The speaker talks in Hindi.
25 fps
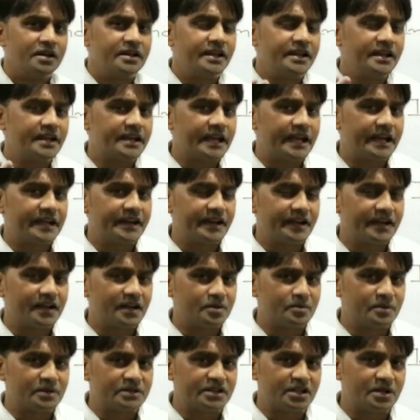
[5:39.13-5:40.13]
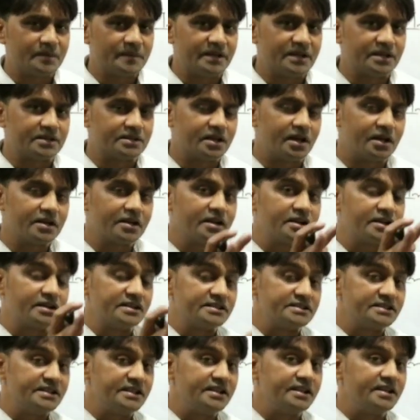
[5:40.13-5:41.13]
यानी कहने का मतलब ये था कि
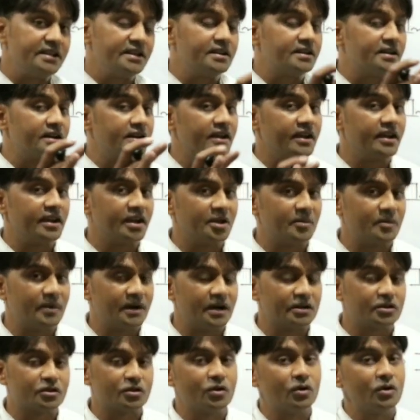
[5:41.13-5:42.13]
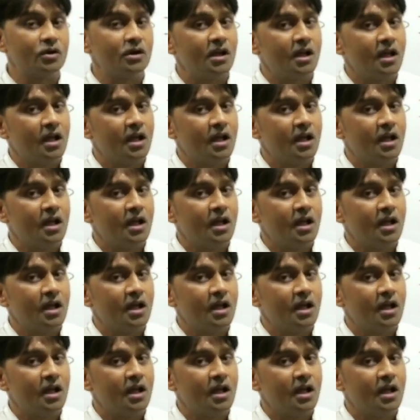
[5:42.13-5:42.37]
किसी की कही गई बात को